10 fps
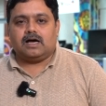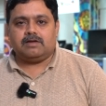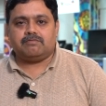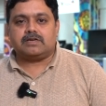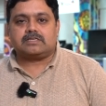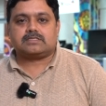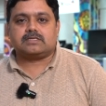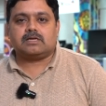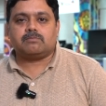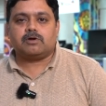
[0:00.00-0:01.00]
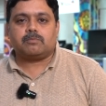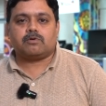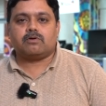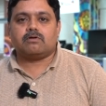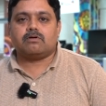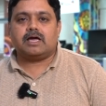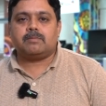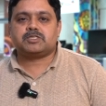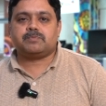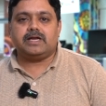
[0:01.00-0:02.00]
ஹாய் ஃப்ரெண்ட்ஸ் நம்ம இப்போ
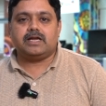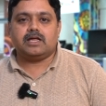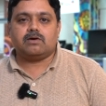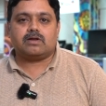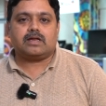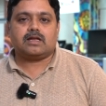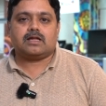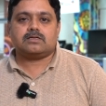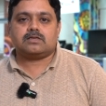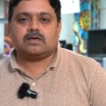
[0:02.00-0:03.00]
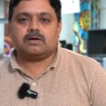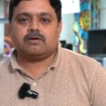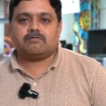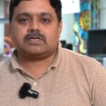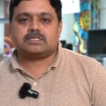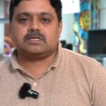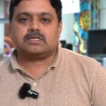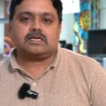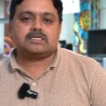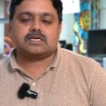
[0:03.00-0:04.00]
ஹெச்பி இண்டிகோவில் என்னன்னு ஃபஸ்ட்டு
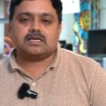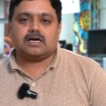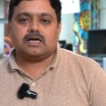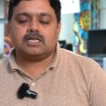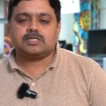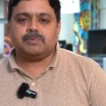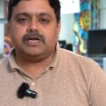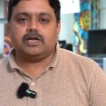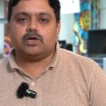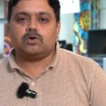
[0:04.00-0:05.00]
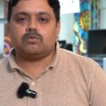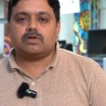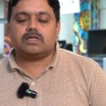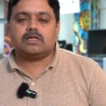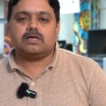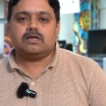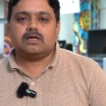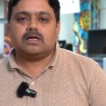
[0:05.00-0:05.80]
தெரிஞ்சுக்கலாம் ஹெச்பி இண்டிகோ வந்து